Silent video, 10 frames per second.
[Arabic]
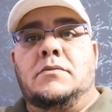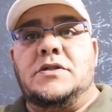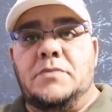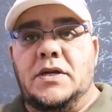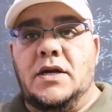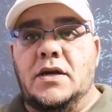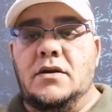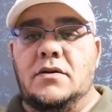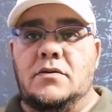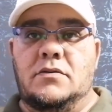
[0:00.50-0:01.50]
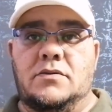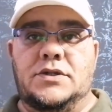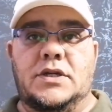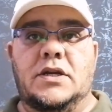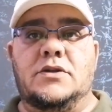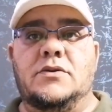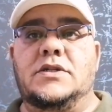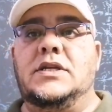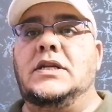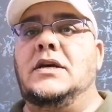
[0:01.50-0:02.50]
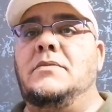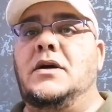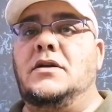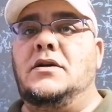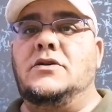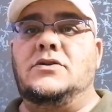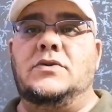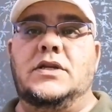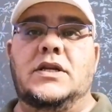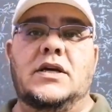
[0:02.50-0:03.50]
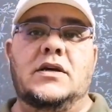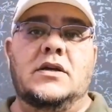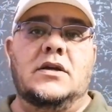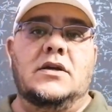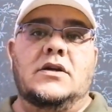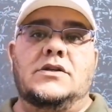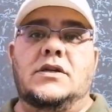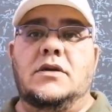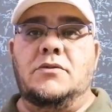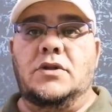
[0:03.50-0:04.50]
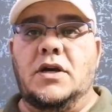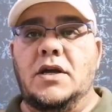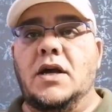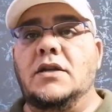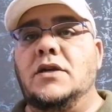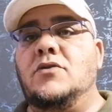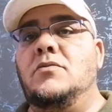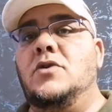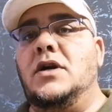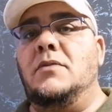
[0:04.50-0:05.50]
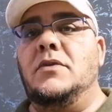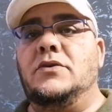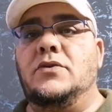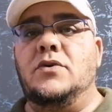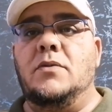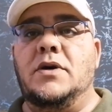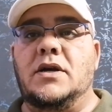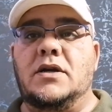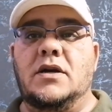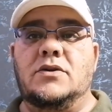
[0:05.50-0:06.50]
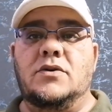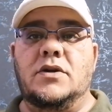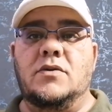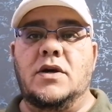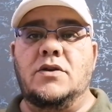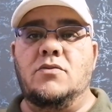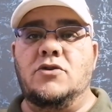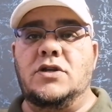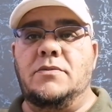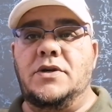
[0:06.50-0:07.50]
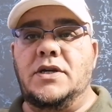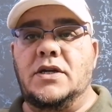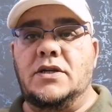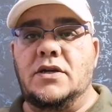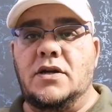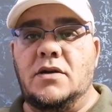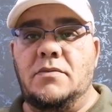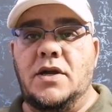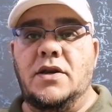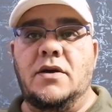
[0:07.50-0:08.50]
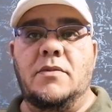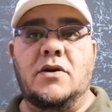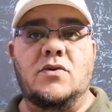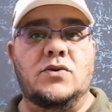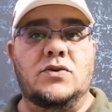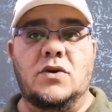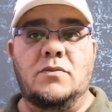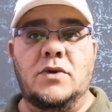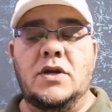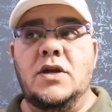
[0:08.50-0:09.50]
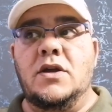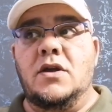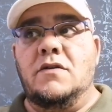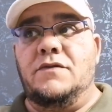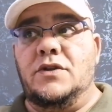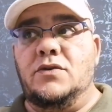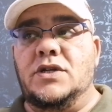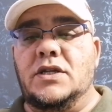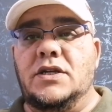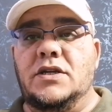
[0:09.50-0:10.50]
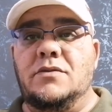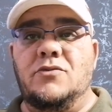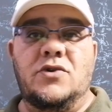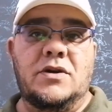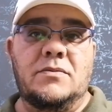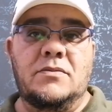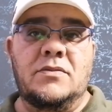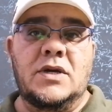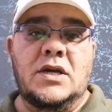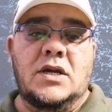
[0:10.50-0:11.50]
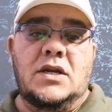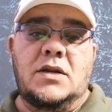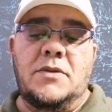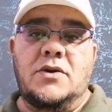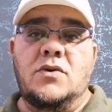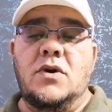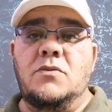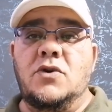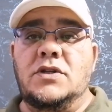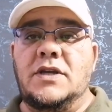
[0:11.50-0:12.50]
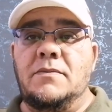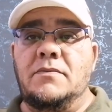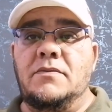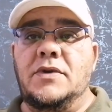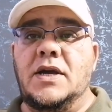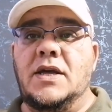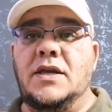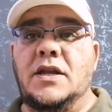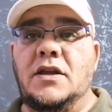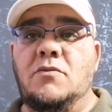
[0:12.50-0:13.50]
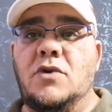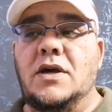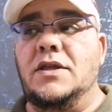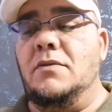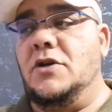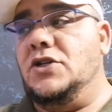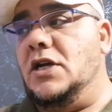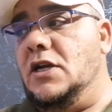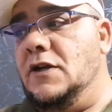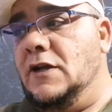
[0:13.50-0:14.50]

بسم الله والصلاة والسلام على رسول الله سلام الله عليكم ورحمته وبركاته إخواني ومتابعي الكرام أينما كنتم فيديو جديد مهم لمن هو مهتم بهذا العلم وهذا المجال